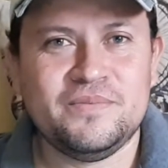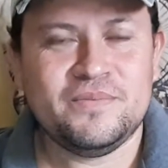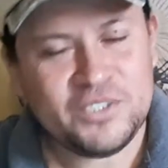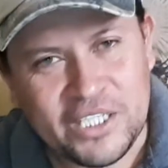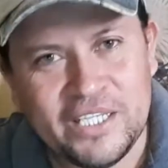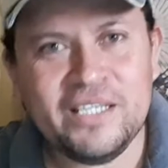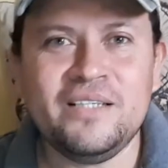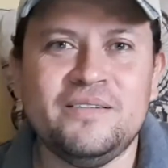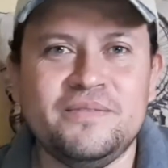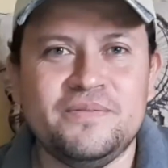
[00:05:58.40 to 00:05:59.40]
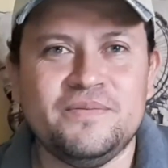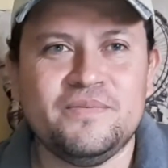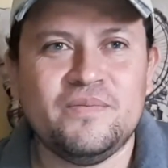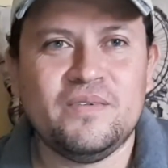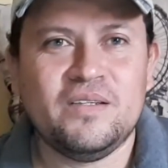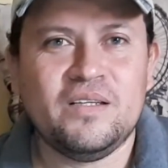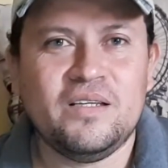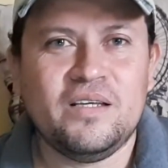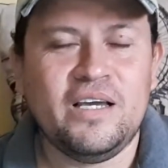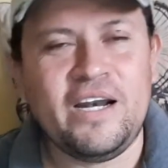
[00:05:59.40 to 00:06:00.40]
Sí,
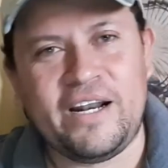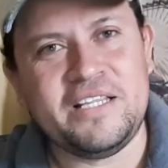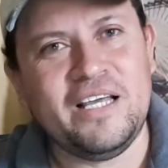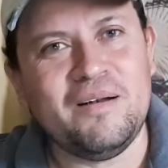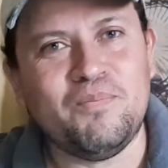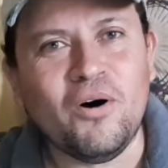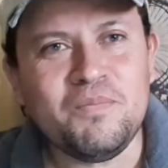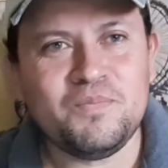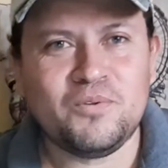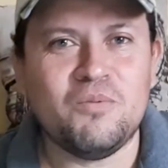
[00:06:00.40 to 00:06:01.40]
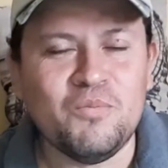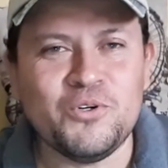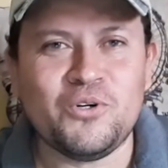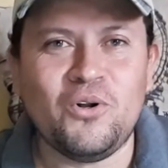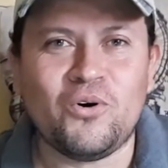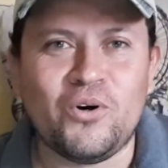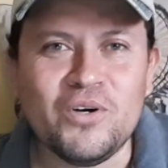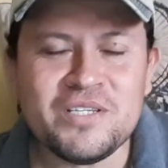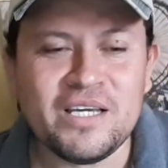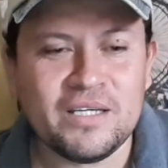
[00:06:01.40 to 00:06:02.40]
el rey del pop, como muchos lo
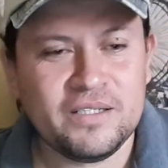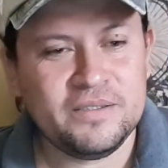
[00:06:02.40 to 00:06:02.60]
conocen.